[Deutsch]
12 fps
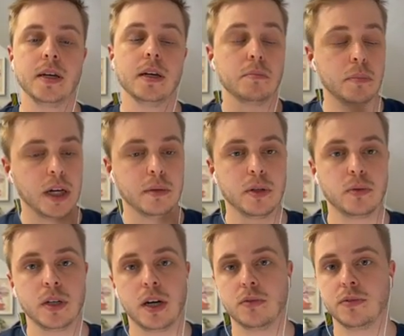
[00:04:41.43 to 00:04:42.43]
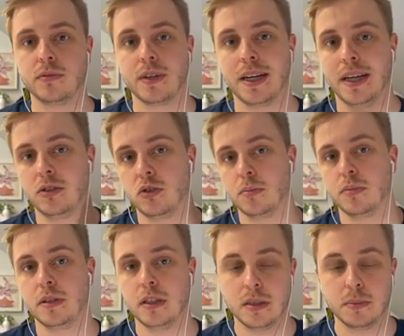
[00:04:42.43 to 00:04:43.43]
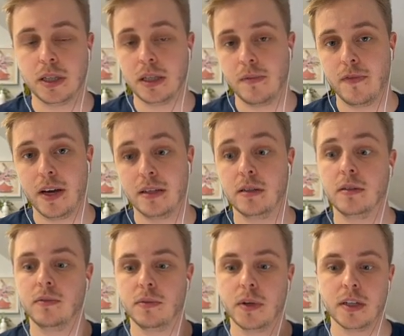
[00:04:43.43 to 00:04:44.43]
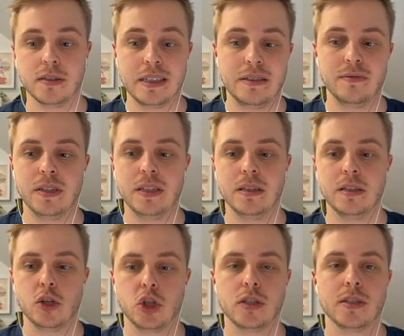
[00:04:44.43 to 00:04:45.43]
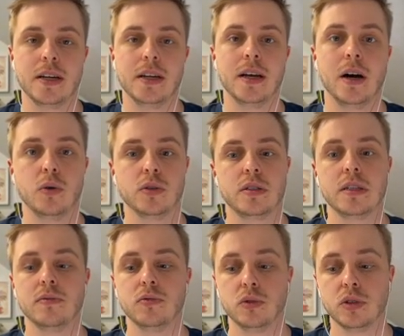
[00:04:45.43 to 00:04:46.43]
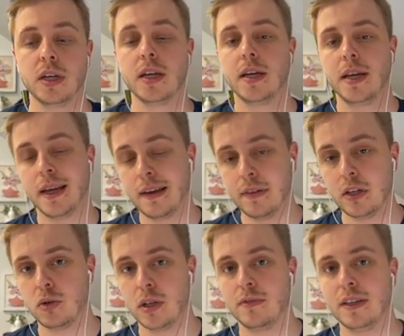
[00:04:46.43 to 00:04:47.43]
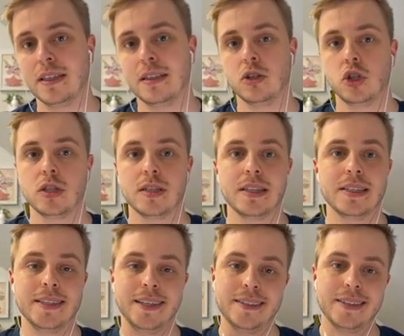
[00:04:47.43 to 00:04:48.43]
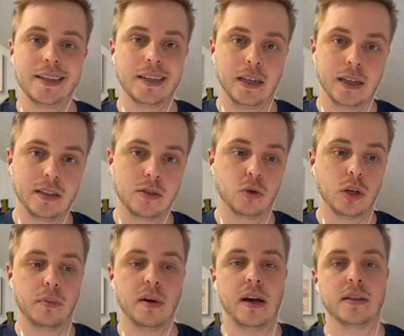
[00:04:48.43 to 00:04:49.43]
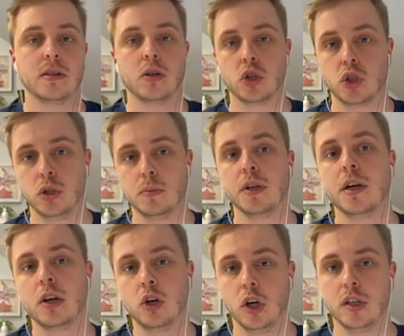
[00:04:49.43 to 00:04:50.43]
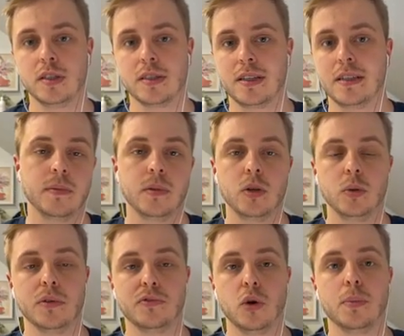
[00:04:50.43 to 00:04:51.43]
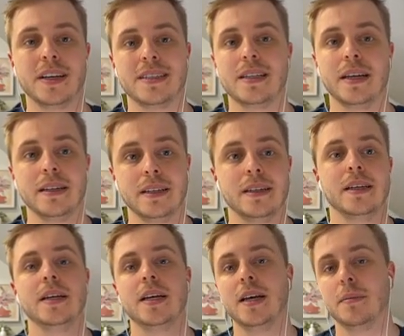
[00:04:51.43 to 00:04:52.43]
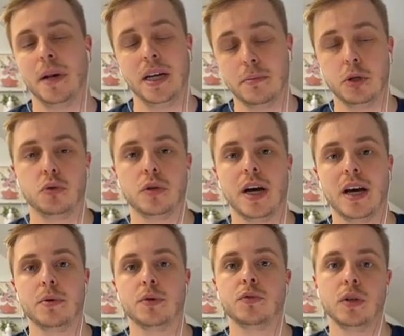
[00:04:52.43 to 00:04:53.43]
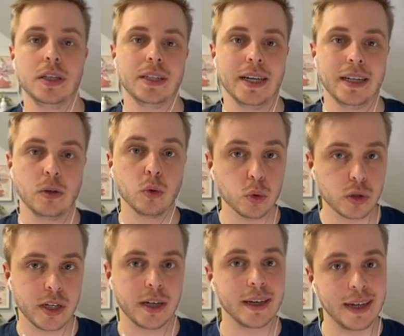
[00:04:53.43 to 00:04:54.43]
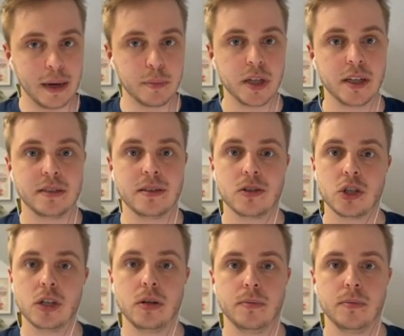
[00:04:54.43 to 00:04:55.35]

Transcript: Meiner Meinung nach auf jeden Fall kein Drop, den ich mitnehmen werde. Wir werden sehen, wie die Edition-Zahl aussehen wird. Eventuell, wenn die Edition-Zahl sehr, sehr gering ist und der Preis auch stimmt, könnte das Ganze über Flowpreis landen. Meiner Meinung nach aber auch wirklich ein großer Gamble an dieser Stelle.